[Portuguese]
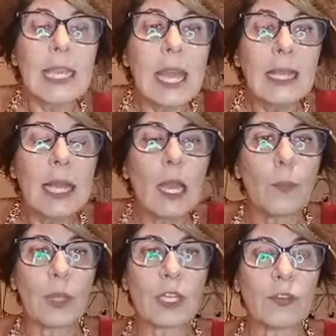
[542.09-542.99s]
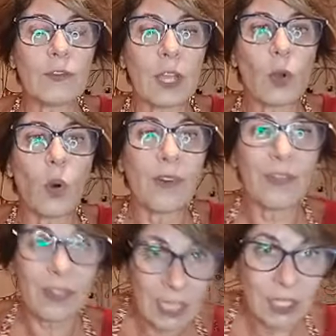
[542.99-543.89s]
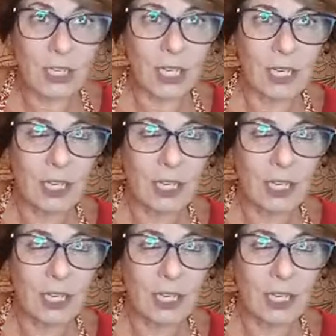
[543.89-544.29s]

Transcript: E aí de repente vem Covid